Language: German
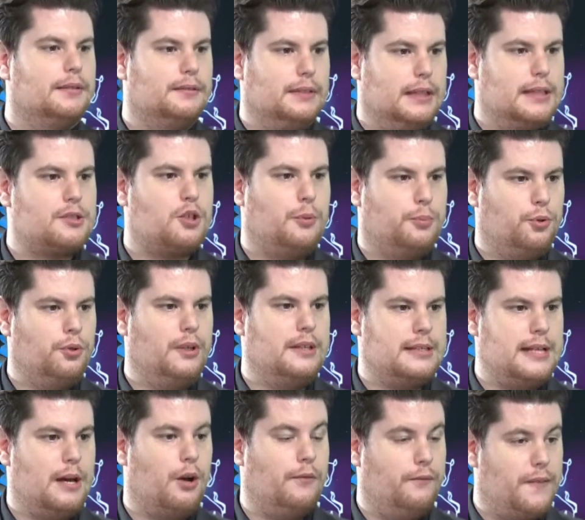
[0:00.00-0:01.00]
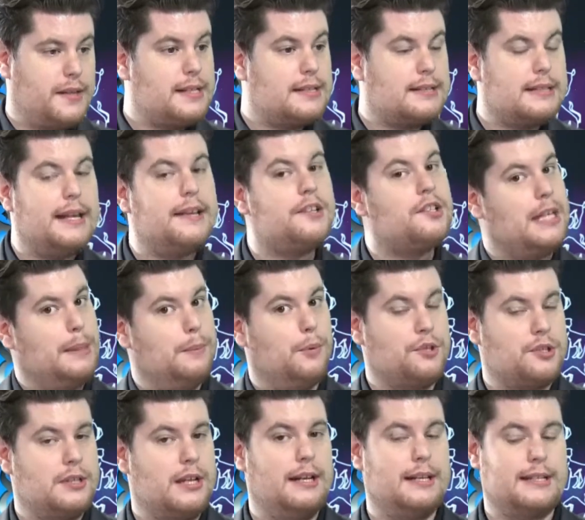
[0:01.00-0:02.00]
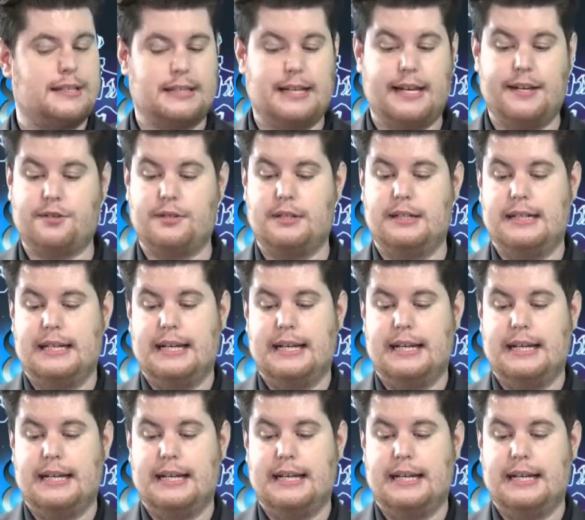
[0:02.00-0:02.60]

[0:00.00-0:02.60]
Ne? Skorpion mhm. ist ja mhm. auch ein Wasserzeichen, emotionales Zeichen.